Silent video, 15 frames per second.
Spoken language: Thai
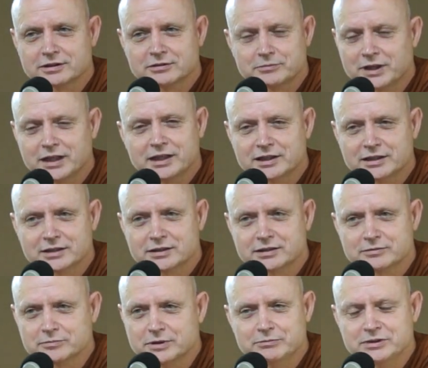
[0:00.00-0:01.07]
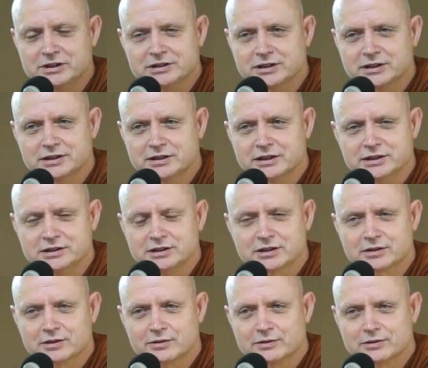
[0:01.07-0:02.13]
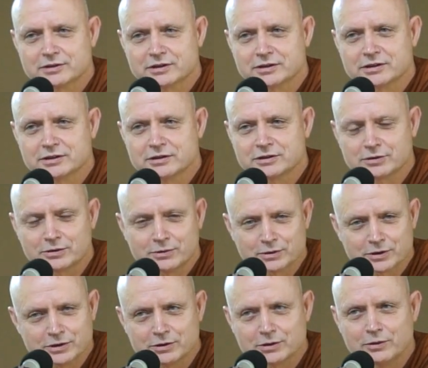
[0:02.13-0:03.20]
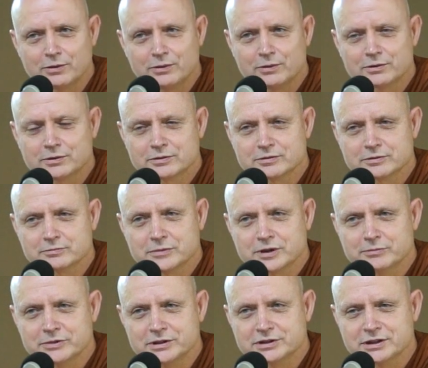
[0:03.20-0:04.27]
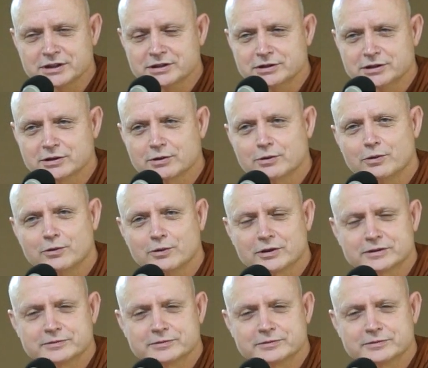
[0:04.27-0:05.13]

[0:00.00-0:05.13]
ไม่ฮะไม่มีสิทธิ์ที่จะโกรธ คือโกรธคือโง่ ไม่มีสิทธิ์จะโง่